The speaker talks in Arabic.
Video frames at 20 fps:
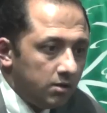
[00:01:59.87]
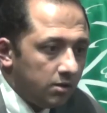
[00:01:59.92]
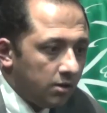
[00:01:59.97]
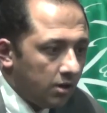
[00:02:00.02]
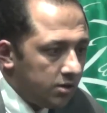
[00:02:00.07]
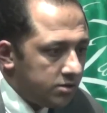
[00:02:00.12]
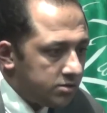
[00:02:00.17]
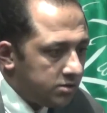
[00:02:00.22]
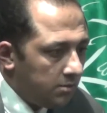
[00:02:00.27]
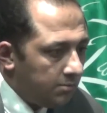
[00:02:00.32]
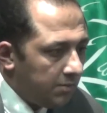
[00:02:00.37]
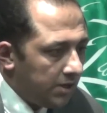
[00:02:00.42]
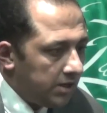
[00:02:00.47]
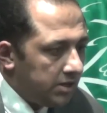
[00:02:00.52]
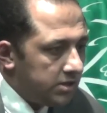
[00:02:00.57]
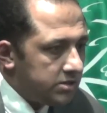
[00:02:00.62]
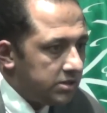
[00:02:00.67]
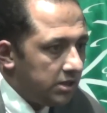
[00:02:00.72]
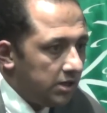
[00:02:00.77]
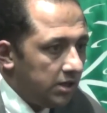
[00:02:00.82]
رئيس
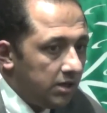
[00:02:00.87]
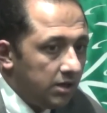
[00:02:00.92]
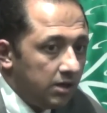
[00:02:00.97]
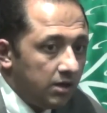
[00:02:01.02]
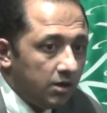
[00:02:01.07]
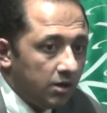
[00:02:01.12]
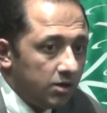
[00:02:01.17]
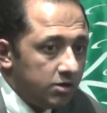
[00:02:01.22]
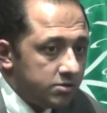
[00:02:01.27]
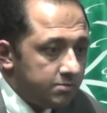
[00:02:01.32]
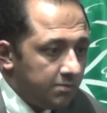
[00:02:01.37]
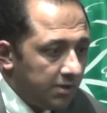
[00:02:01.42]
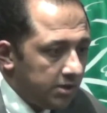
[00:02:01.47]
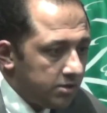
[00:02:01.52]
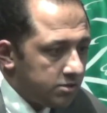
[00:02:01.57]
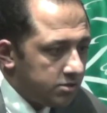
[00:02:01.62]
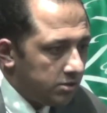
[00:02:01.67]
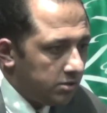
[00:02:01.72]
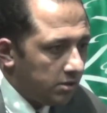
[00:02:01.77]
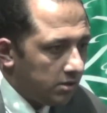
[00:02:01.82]
المجلسين رئيس
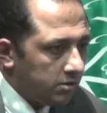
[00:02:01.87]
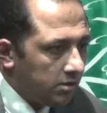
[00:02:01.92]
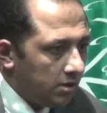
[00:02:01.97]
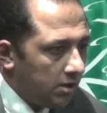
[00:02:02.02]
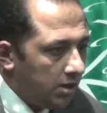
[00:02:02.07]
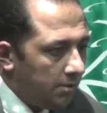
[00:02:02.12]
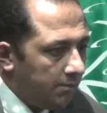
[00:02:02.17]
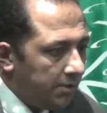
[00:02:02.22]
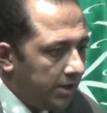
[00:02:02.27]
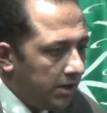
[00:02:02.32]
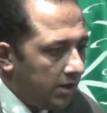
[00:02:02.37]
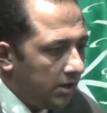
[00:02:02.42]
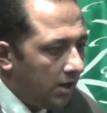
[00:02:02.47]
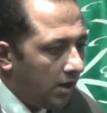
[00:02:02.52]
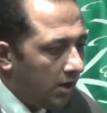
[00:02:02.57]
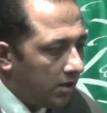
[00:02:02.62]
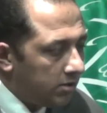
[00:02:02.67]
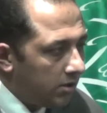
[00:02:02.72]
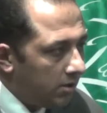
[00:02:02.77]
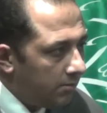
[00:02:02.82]
مجلس إدارة الجمعية
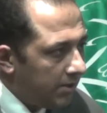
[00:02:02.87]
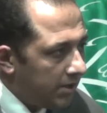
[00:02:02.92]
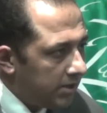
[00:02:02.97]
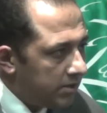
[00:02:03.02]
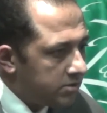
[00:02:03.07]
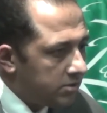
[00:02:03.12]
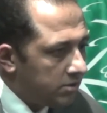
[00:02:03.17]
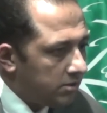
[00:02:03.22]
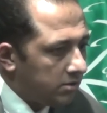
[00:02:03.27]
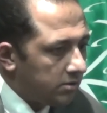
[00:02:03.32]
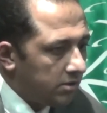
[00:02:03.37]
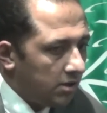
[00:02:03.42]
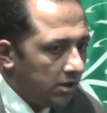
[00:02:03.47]
أعضاء مجلس إدارة